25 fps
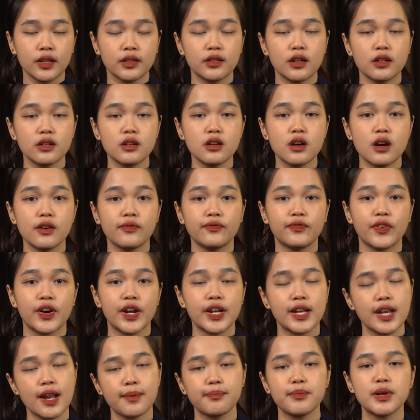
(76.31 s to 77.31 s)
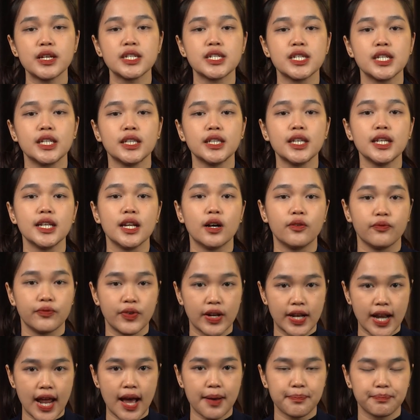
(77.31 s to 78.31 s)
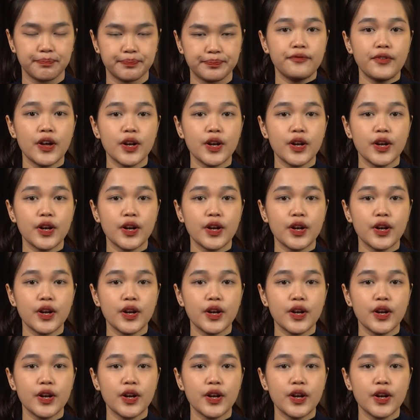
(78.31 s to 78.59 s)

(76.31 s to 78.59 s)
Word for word: tương đương với 59 tỷ đồng Việt Nam.